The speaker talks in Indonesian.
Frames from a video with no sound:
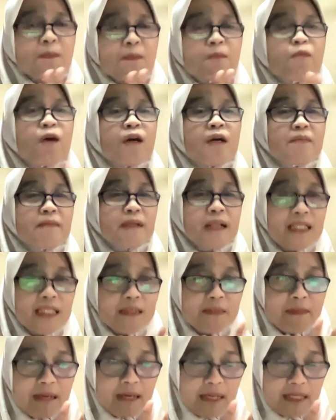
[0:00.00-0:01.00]
bukan berarti
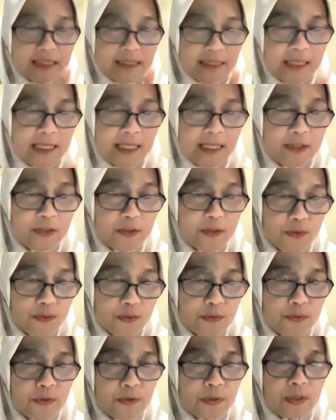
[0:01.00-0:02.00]
makan siang
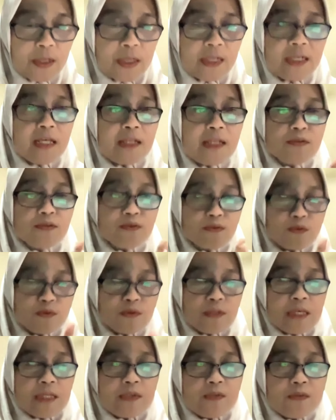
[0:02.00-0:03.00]
itu dan susu
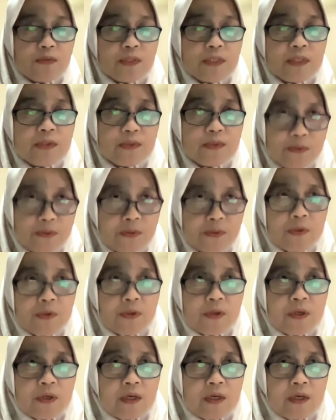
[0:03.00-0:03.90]
satu itu